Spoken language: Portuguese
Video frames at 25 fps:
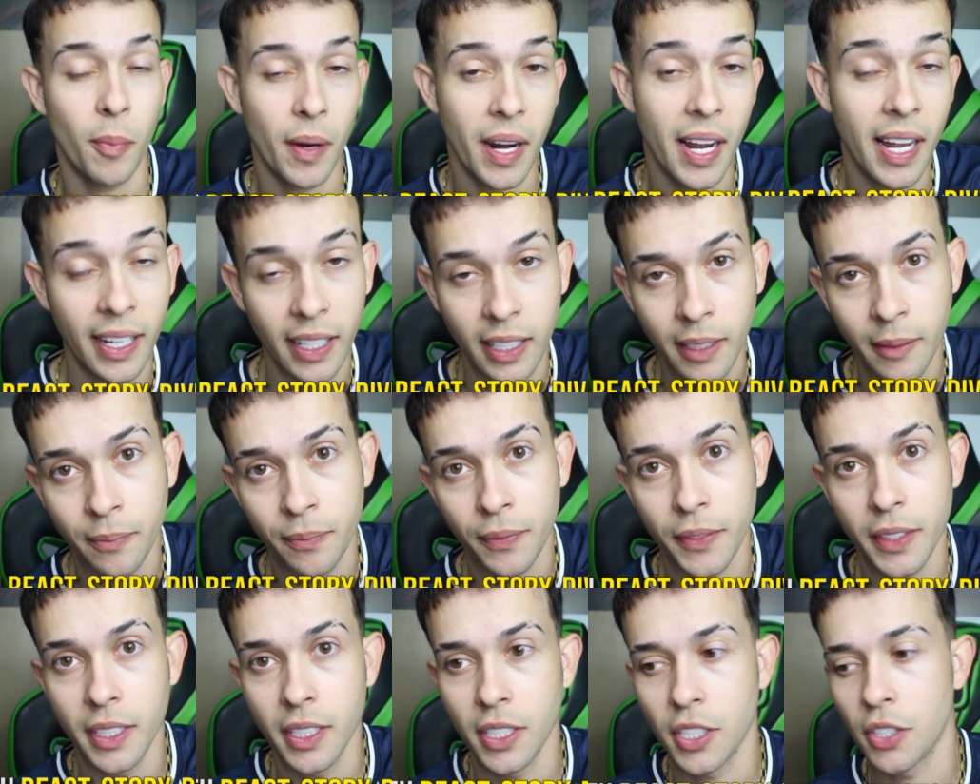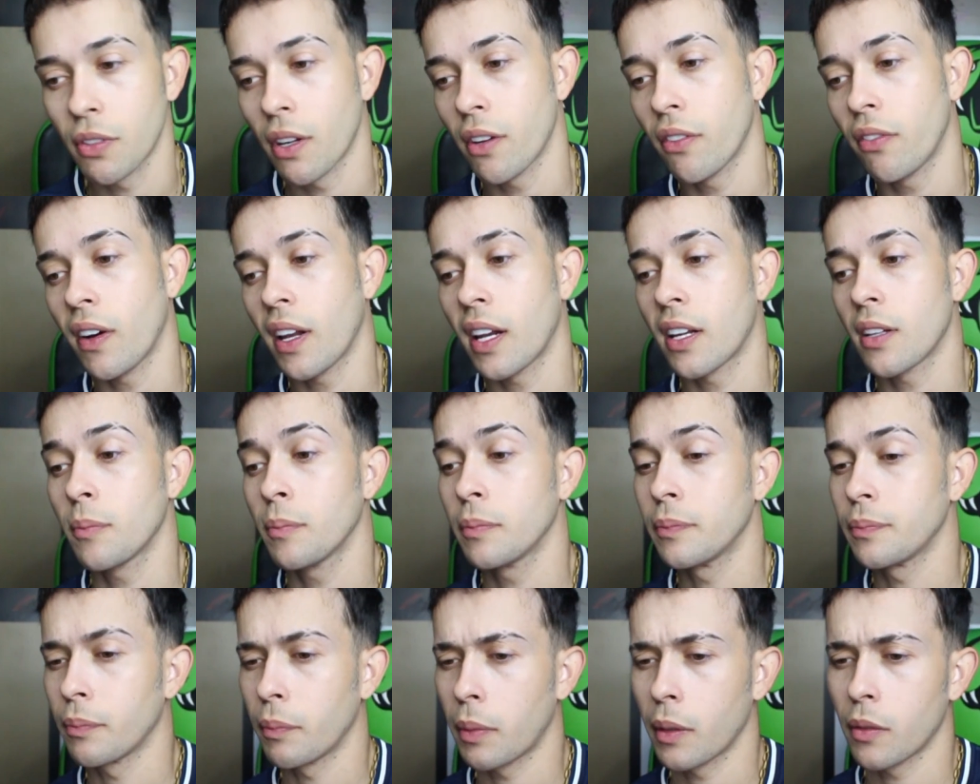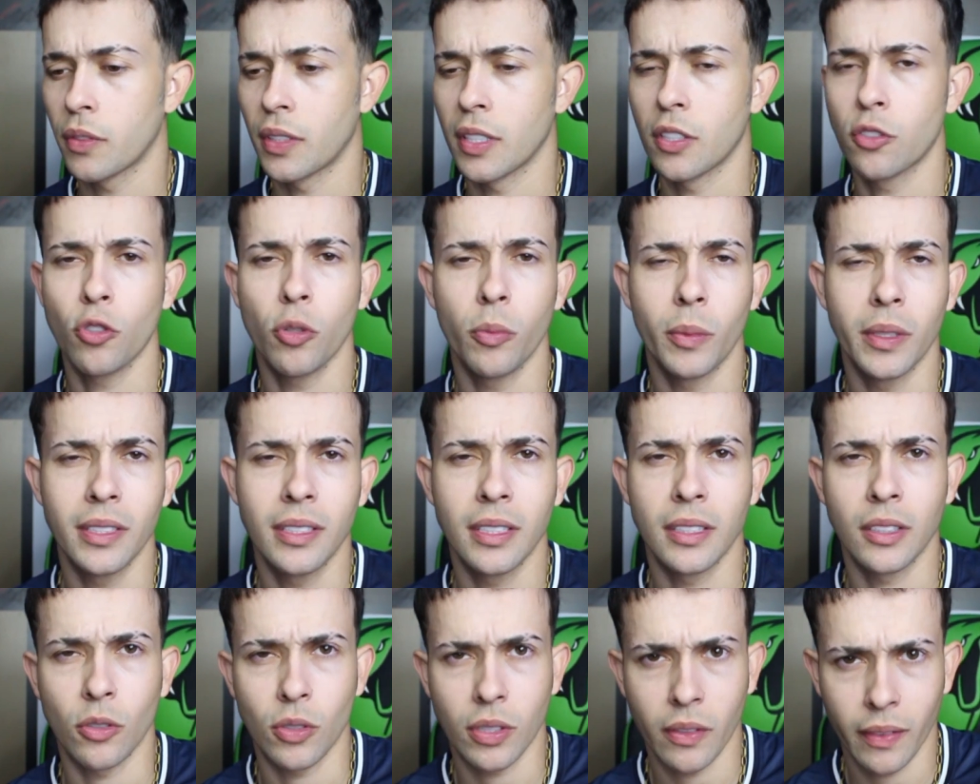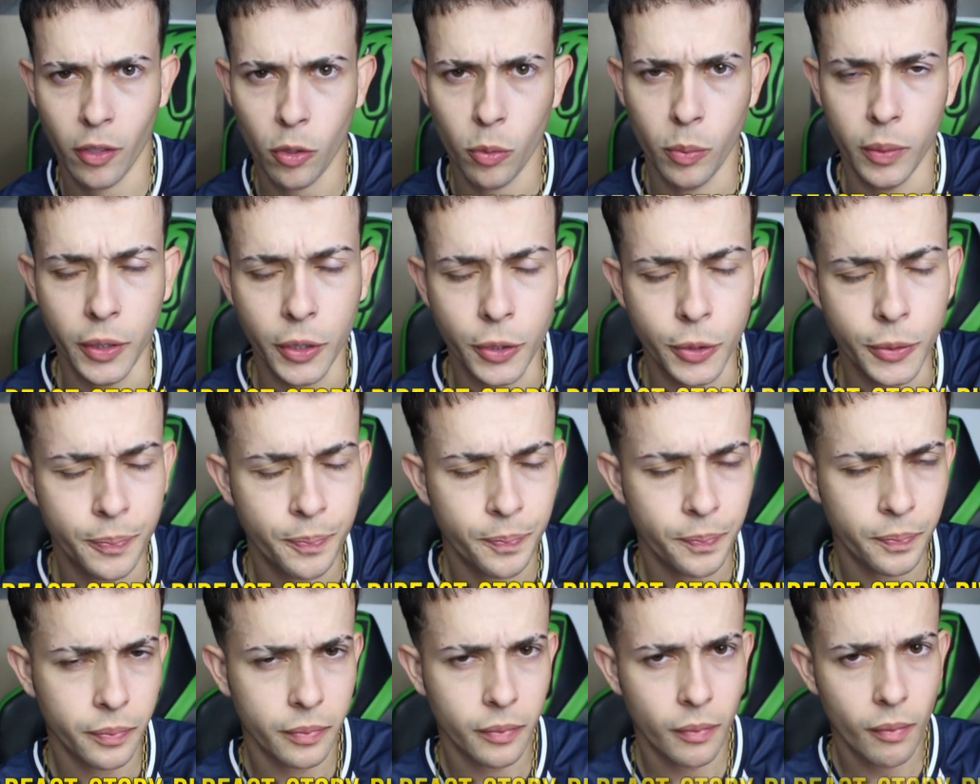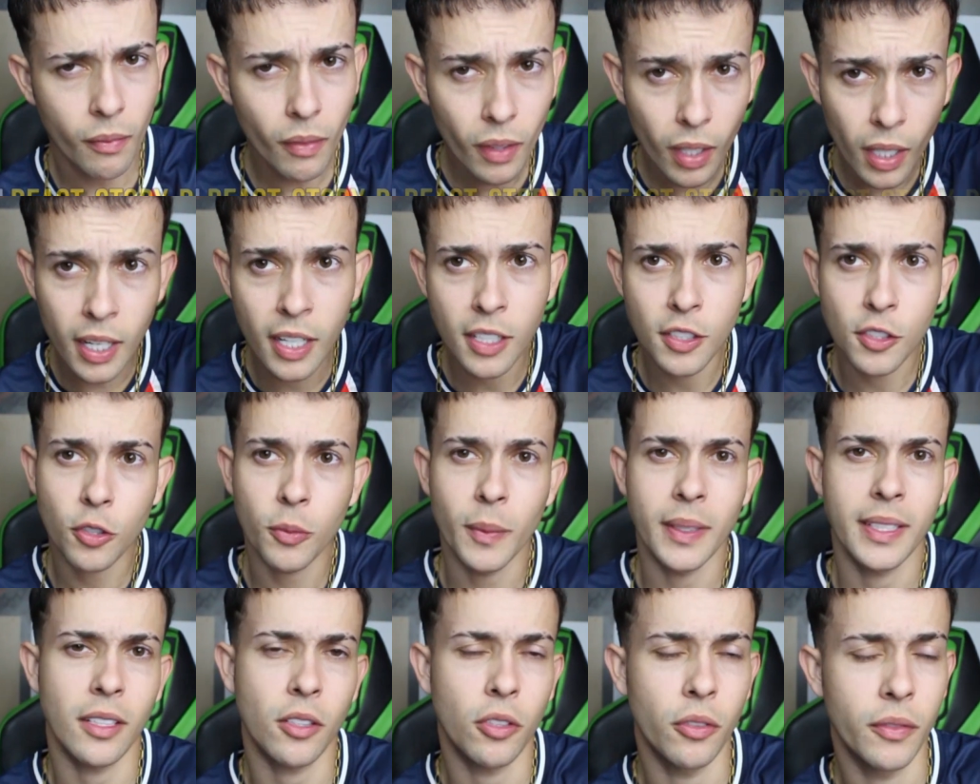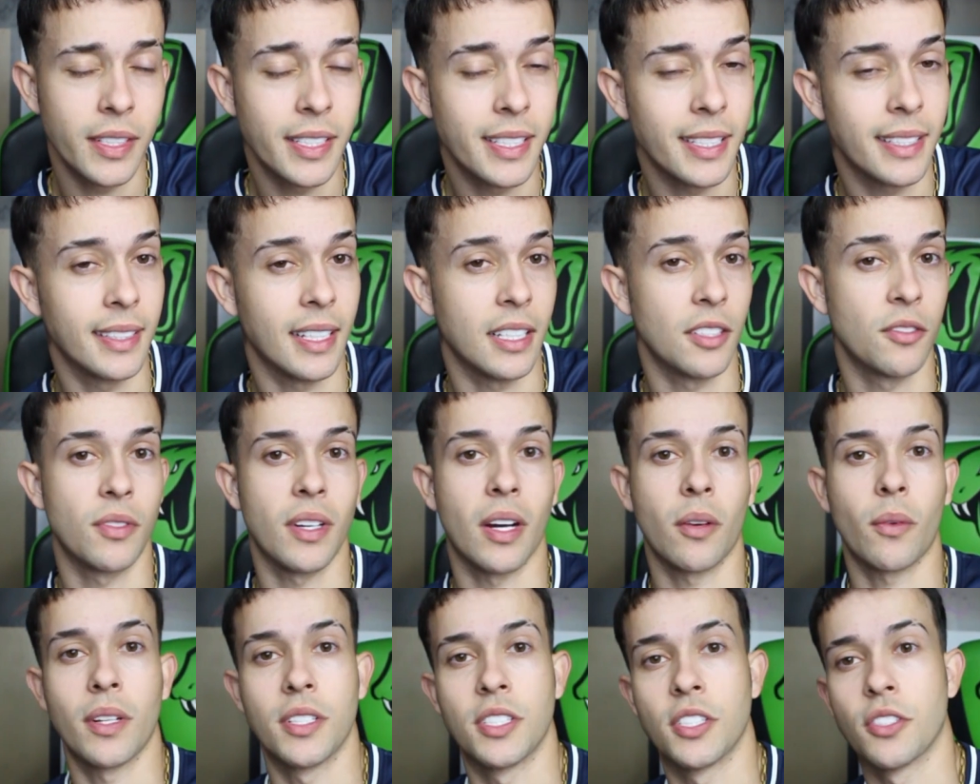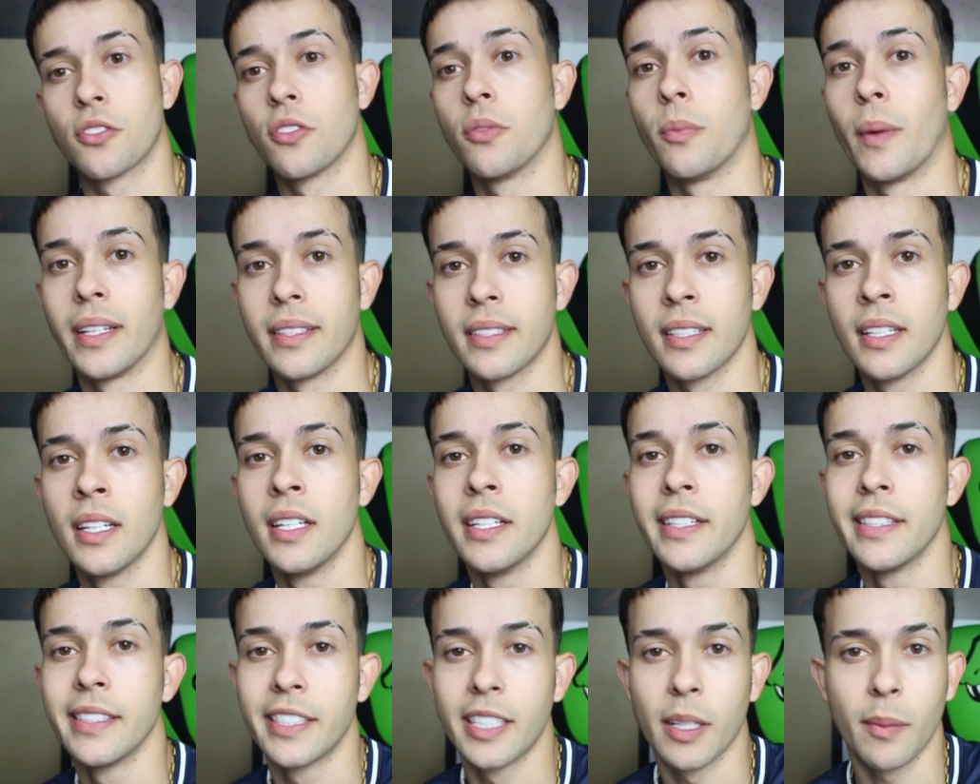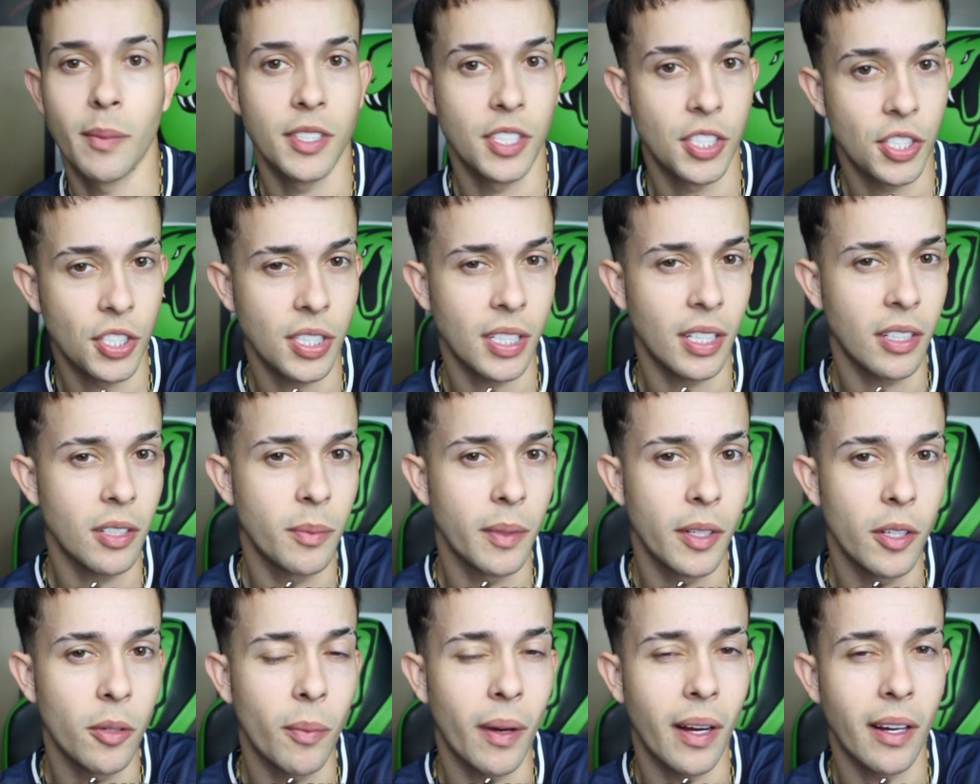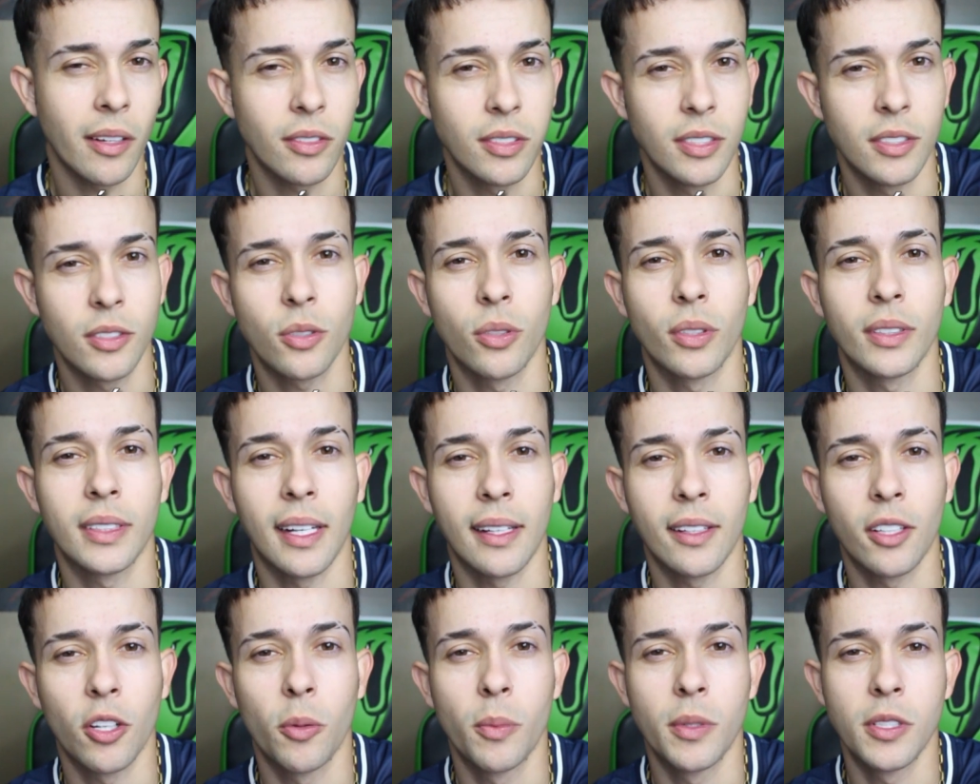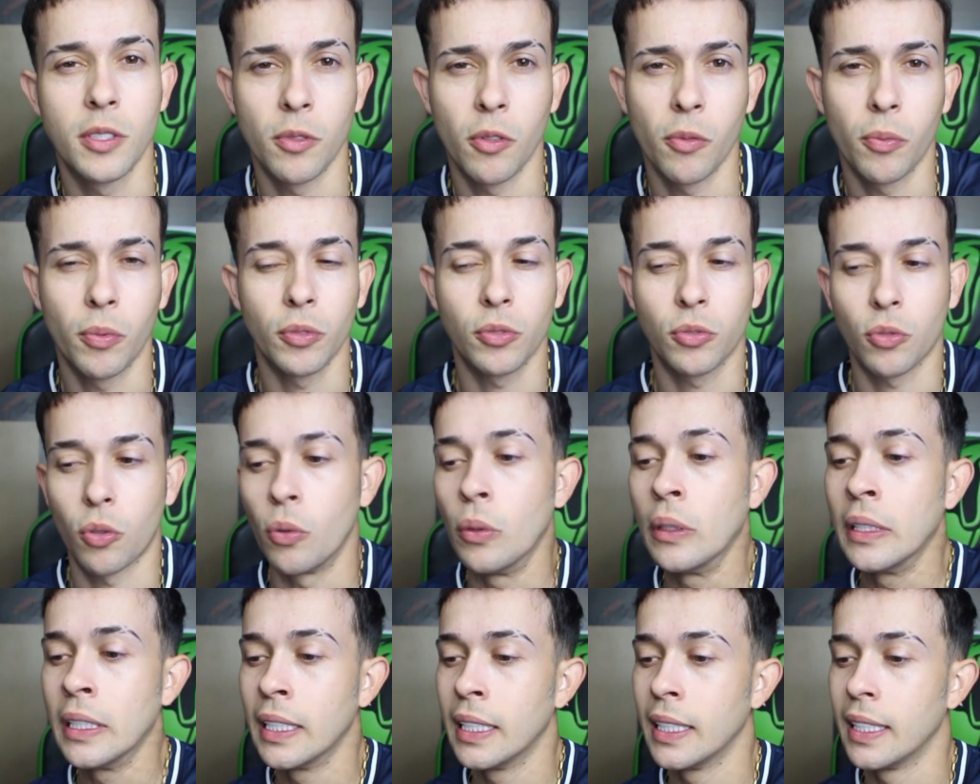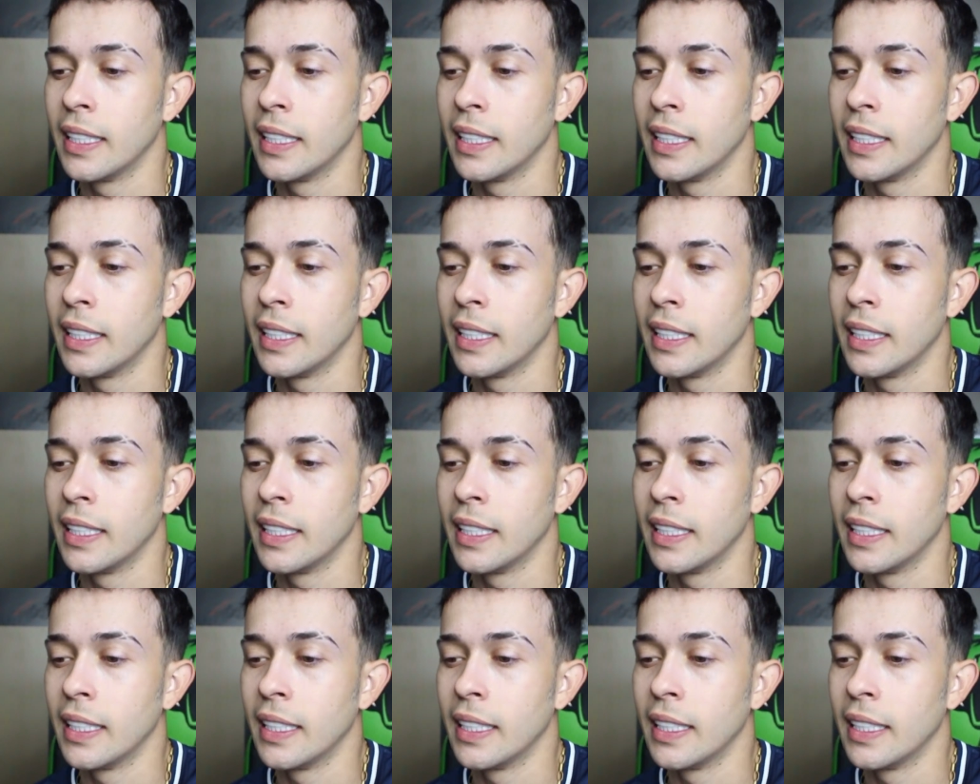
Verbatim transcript: para ele e A gente vai falar para vocês sobre isso, então já vem comigo Antes de começar o convite, se quiser divulgar com a gente e tudo mais, chama a gente lá no e-mail, marcotoscontato.com.